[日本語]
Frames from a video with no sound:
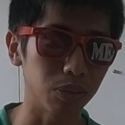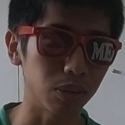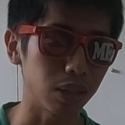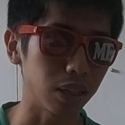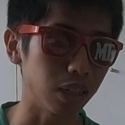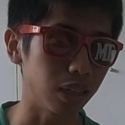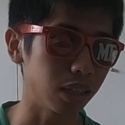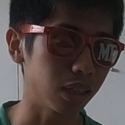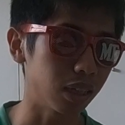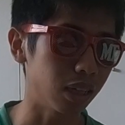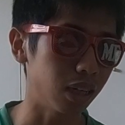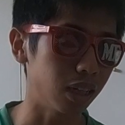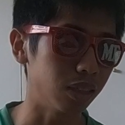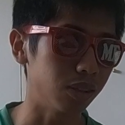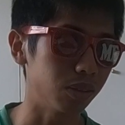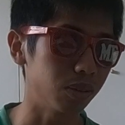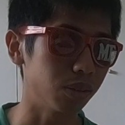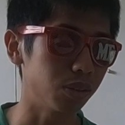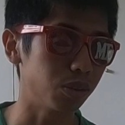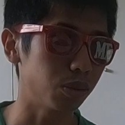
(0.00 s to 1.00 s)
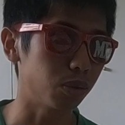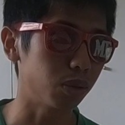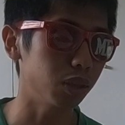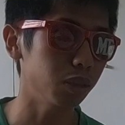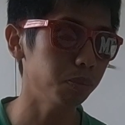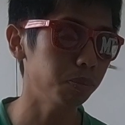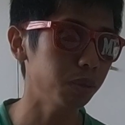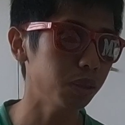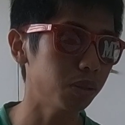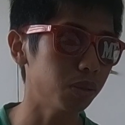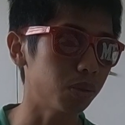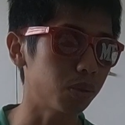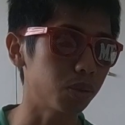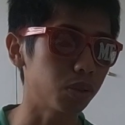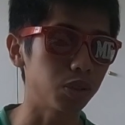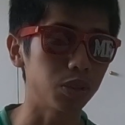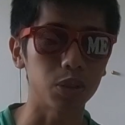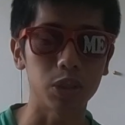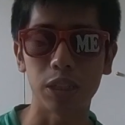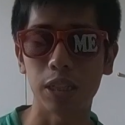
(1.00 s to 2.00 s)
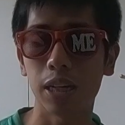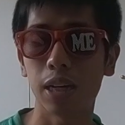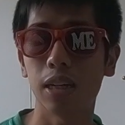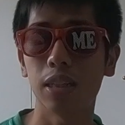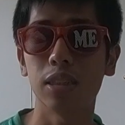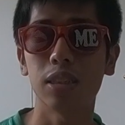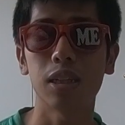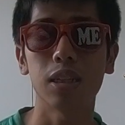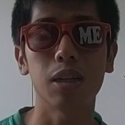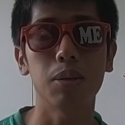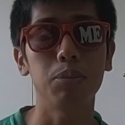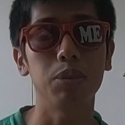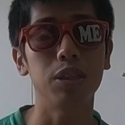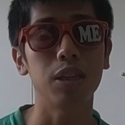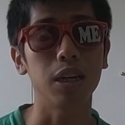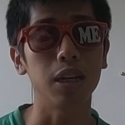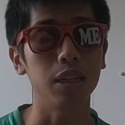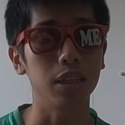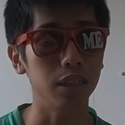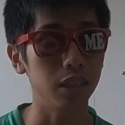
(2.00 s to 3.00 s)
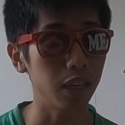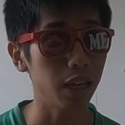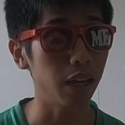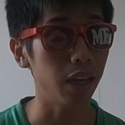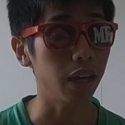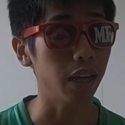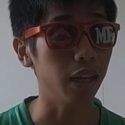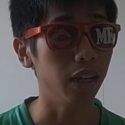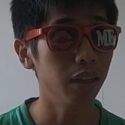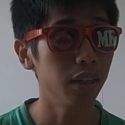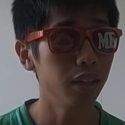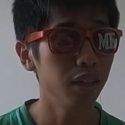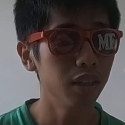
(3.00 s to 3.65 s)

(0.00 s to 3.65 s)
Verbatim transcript: とかなんかあのちょっとオリンピックのことちょっと批判してたみたいで